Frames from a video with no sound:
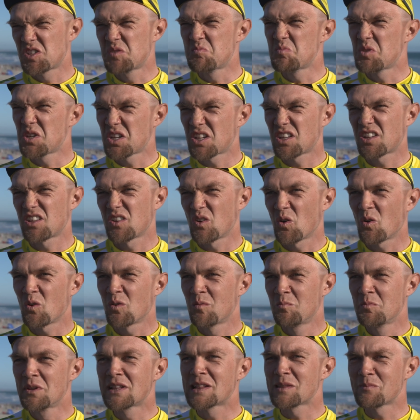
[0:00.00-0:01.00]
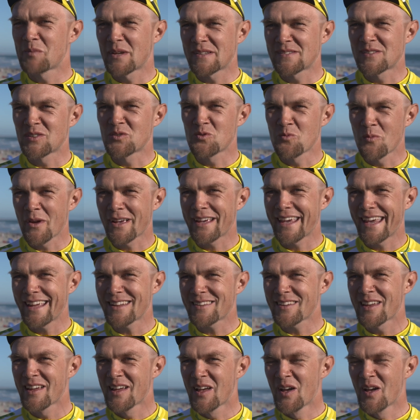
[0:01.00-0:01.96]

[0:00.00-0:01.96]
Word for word: ziemlich ja, mittelmäßig nur mehr geht.